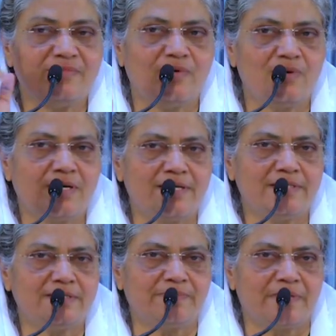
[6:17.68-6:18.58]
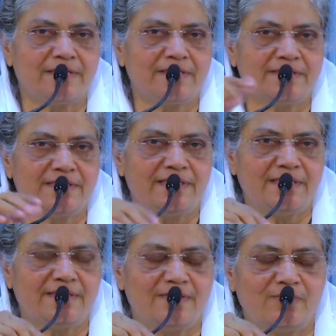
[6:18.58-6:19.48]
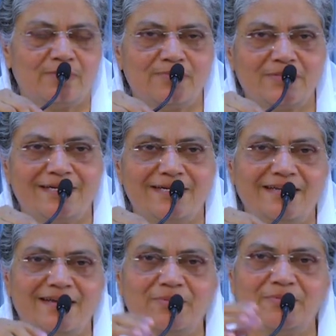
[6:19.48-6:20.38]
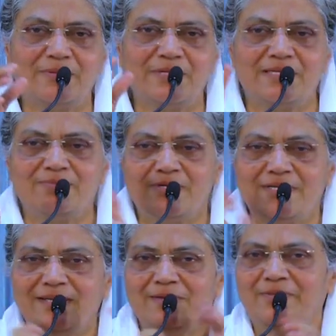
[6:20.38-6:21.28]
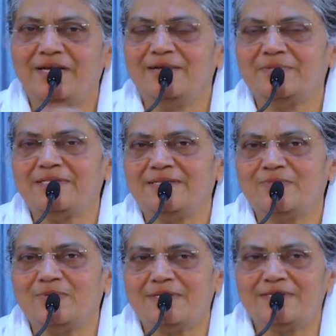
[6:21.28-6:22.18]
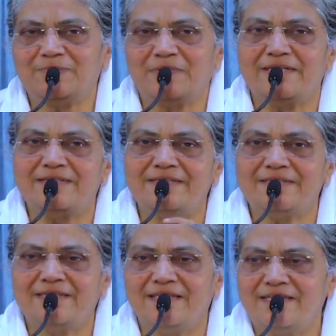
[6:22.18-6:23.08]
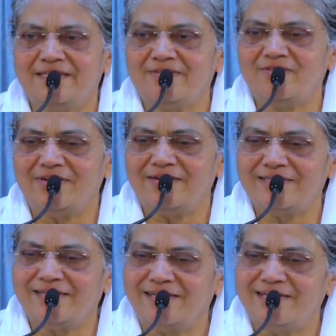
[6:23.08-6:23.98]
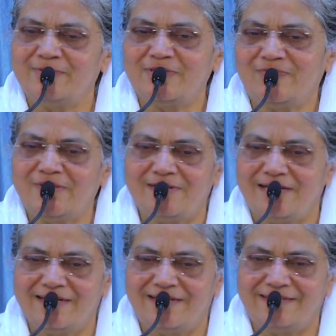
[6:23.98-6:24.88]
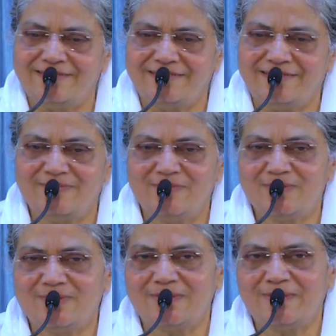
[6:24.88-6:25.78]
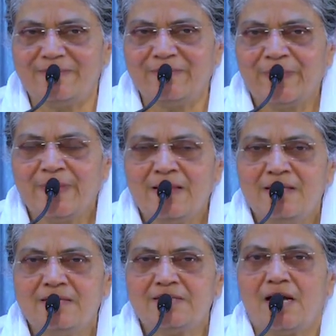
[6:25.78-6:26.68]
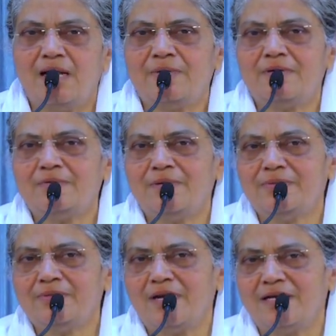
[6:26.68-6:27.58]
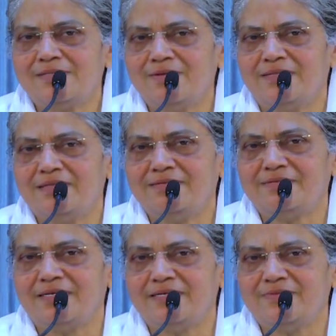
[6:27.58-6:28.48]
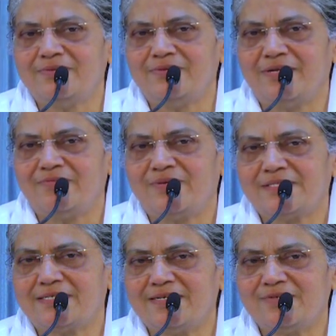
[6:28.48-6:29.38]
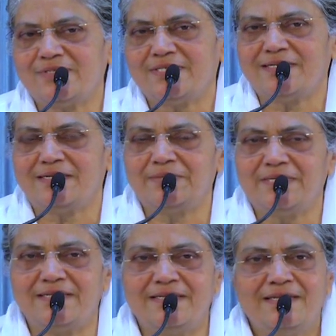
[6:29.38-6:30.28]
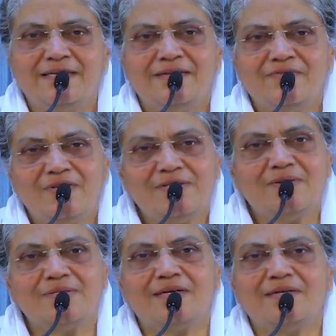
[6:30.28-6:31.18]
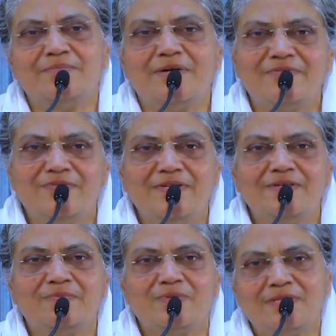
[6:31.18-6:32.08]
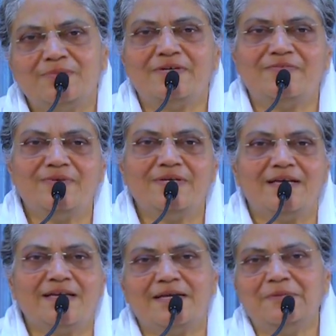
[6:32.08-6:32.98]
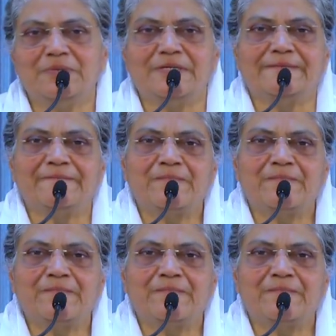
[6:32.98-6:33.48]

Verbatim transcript: మోకరించి ప్రార్థన చేయండి దేవుడు పంపుతాడంటే అప్పుడు మేమందరం పోయి పిల్లలమంతా మోకరించి ప్రార్థన చేస్తే ఏ దిక్కును ఉండండి సహాయం వచ్చి ఫీజులని కట్టేసి దేవుని స్తోత్రం చాలా మటుకు మేము క్లాస్లో అందరూ ఐదుగురు కూడా ఫస్ట్ ర్యాంక్ వచ్చేది కాబట్టి ఫీజులు సగం మాఫీ పూర్తి మాఫీ అలాగ అయిపోయేది